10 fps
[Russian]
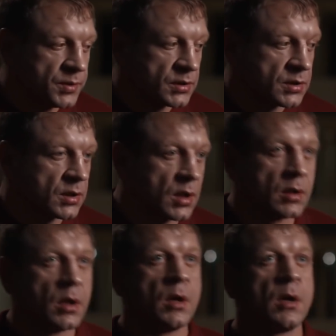это
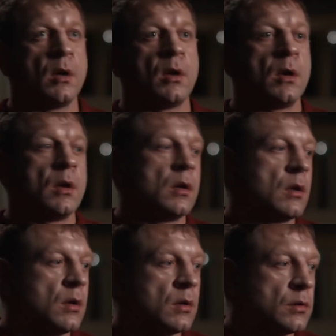надо?
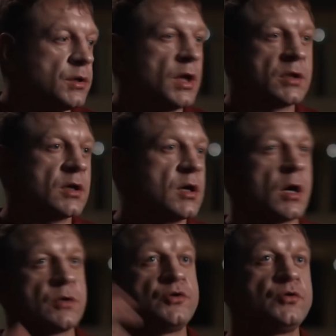Я так
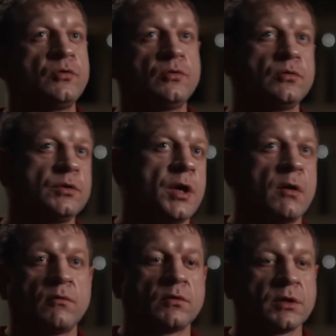хочу, я
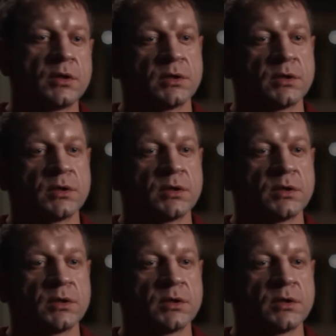вот это.